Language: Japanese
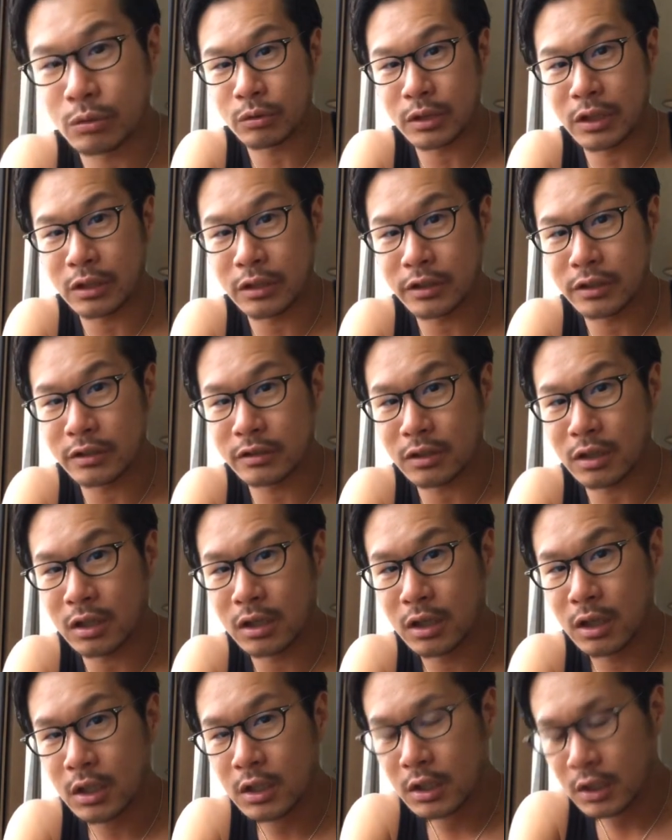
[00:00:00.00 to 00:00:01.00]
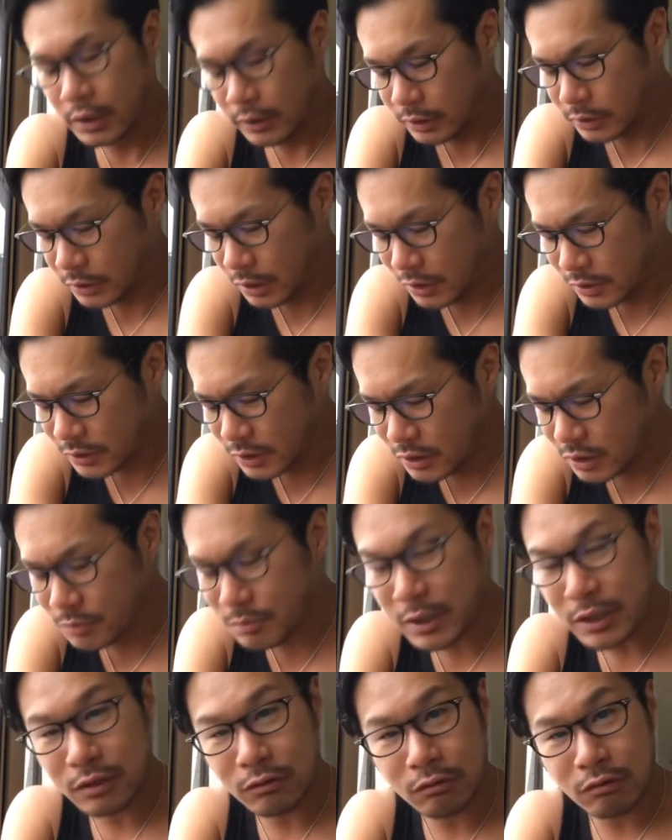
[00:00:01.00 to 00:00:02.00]
置いたらいいですか ?3 センチ
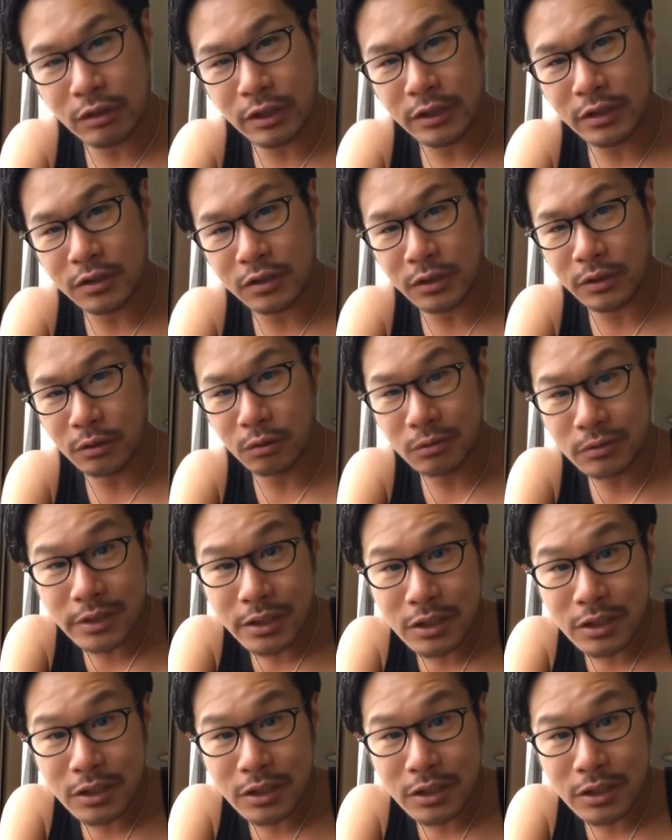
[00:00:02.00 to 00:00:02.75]
前の方がいいですか ?4